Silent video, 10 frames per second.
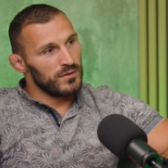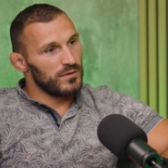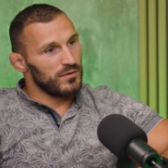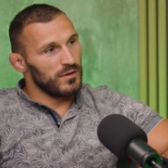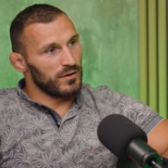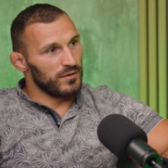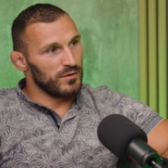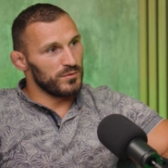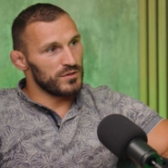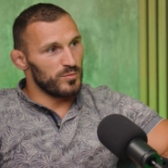no musi musi tak, też
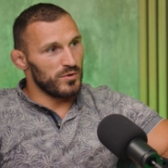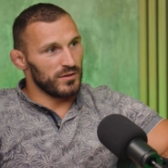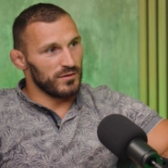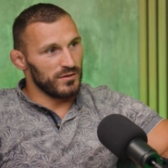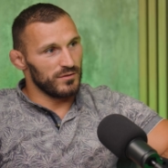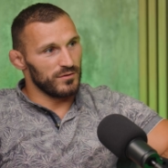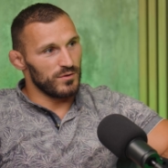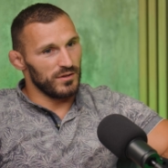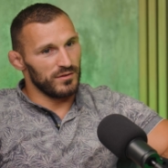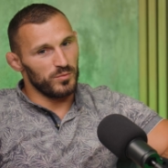ponosić też opłaty, jakieś opłaty.
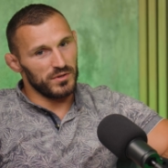Dokładnie. Mhm. Z